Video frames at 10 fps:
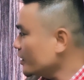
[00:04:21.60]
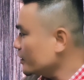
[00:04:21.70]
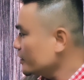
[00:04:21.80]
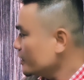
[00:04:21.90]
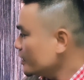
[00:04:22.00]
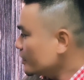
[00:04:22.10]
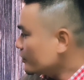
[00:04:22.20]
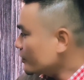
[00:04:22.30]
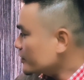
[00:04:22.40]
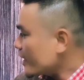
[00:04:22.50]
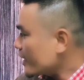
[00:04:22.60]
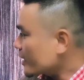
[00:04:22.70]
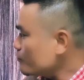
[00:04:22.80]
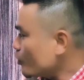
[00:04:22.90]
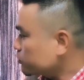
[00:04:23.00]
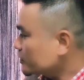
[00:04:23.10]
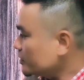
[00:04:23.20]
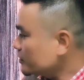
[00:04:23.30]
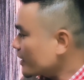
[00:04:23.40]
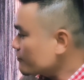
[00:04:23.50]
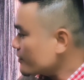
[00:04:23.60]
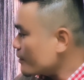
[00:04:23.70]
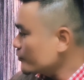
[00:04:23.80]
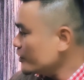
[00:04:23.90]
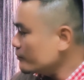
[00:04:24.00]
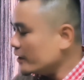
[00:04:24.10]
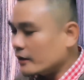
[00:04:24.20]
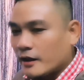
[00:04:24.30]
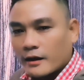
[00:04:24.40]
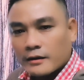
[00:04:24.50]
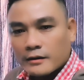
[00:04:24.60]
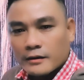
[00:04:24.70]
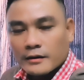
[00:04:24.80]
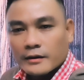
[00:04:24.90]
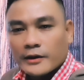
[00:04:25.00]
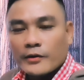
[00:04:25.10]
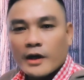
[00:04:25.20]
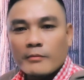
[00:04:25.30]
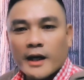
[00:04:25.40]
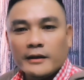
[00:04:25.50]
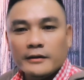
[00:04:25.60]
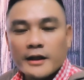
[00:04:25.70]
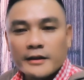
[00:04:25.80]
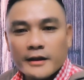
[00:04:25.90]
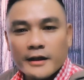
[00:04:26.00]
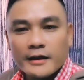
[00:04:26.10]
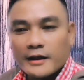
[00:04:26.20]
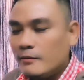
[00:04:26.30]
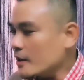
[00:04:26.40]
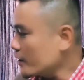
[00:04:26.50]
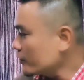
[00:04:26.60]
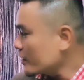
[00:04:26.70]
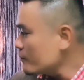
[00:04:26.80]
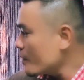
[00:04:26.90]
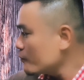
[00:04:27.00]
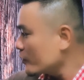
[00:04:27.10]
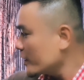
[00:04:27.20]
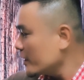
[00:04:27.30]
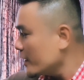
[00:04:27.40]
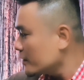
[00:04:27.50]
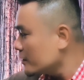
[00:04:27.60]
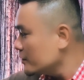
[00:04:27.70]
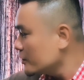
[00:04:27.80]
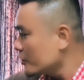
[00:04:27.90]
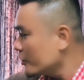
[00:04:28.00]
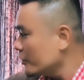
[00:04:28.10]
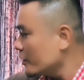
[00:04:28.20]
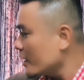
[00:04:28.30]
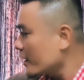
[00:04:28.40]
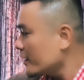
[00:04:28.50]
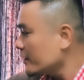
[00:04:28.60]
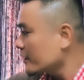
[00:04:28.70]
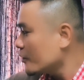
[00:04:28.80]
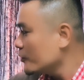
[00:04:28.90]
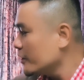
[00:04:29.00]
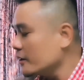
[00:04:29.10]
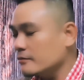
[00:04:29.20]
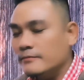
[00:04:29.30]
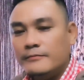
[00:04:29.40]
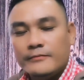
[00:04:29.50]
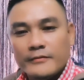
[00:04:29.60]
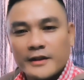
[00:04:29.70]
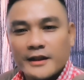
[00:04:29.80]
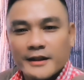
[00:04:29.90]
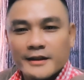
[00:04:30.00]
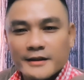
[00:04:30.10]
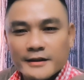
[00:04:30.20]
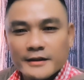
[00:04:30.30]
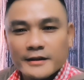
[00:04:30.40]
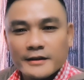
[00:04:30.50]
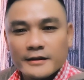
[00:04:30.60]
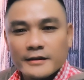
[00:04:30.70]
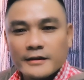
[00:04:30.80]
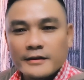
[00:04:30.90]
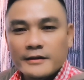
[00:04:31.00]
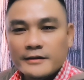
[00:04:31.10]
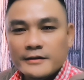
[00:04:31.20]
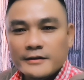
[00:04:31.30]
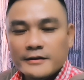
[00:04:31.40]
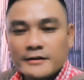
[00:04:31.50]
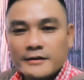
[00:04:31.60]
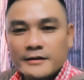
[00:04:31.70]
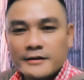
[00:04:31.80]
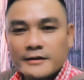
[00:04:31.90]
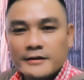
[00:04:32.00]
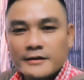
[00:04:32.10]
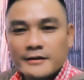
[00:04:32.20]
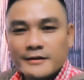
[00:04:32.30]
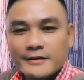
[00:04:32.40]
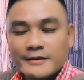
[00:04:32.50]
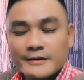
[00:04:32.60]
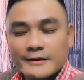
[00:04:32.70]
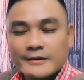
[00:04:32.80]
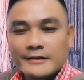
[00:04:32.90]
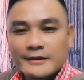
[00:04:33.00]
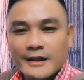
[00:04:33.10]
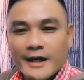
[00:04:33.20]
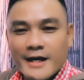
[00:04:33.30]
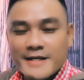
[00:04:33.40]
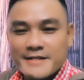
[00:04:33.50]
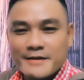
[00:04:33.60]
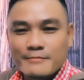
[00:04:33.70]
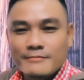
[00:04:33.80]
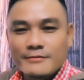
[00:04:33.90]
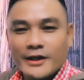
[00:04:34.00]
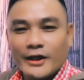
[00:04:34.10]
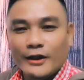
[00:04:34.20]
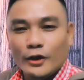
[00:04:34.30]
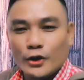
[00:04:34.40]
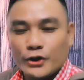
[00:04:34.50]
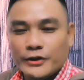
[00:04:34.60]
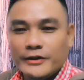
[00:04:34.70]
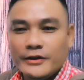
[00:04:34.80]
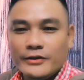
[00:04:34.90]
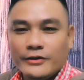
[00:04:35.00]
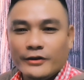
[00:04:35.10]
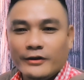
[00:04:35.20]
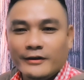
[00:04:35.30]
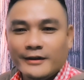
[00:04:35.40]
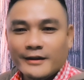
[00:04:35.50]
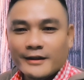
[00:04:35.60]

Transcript: Rồi, nó ra cái mục từ Thắng Phạm riêng biệt nè. Nếu các bạn thích á, các bạn có thể bấm vào đây nghe thử coi nó là cái câu gì. Mister Thang Pham, a handsome English teacher. A handsome English teacher.